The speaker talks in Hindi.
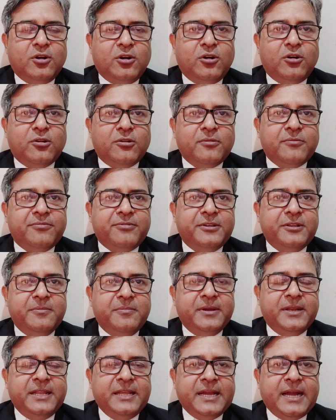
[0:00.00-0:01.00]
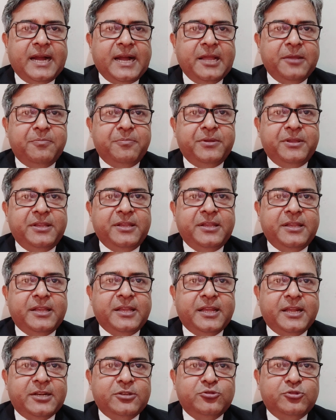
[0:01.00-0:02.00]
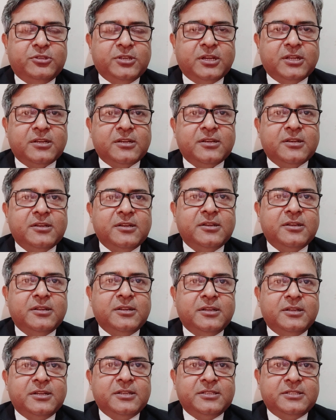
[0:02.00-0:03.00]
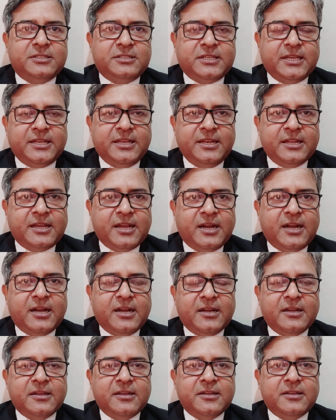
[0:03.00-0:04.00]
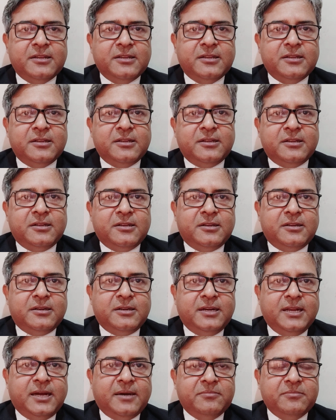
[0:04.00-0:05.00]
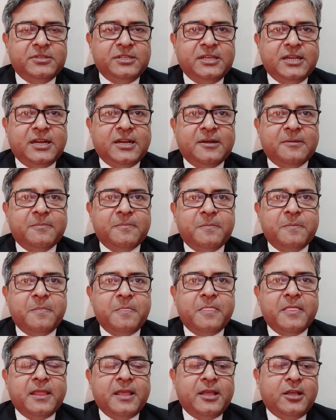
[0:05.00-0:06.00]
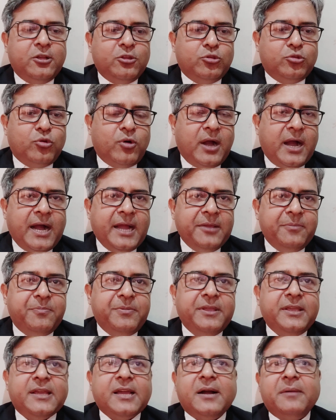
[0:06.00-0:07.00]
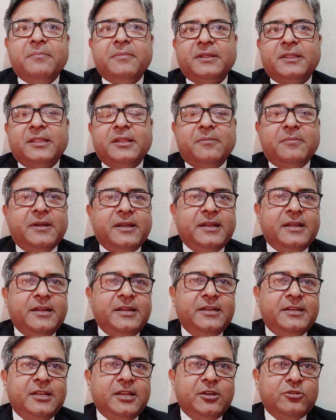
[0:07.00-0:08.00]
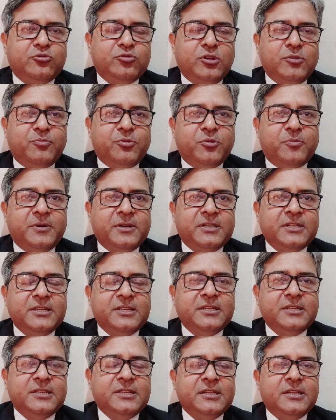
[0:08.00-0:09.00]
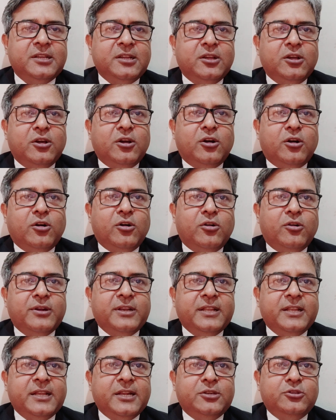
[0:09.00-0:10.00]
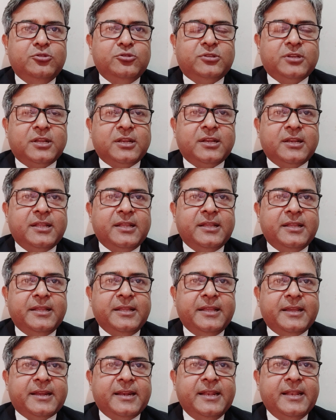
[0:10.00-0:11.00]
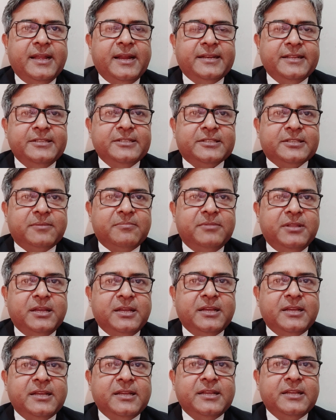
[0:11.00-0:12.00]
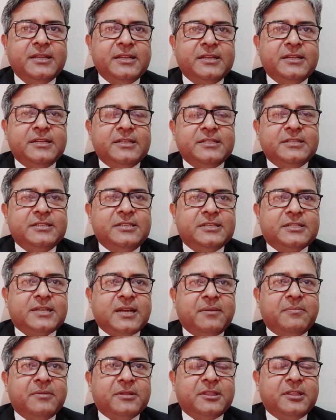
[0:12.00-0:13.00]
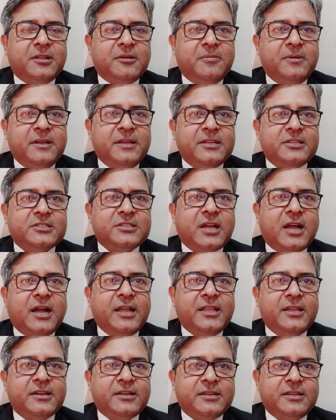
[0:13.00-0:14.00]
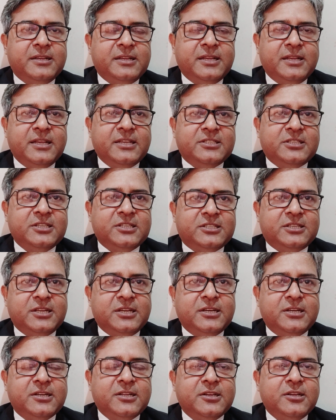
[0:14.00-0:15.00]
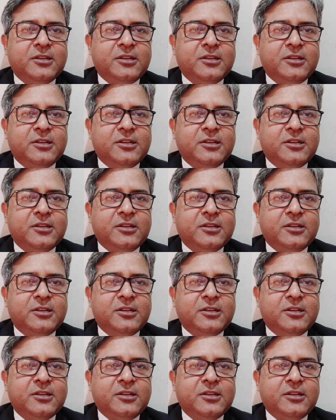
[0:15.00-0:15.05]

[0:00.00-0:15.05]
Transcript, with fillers: और फिर मैंने आईपी एडजुटर चैनल का नाम दिया तो आईपी का मतलब है इंटेलेक्चुअल प्रॉपर्टी और एडजुटर एक लैटिन शब्द है जिसका मतलब है सहायक असिस्टेंट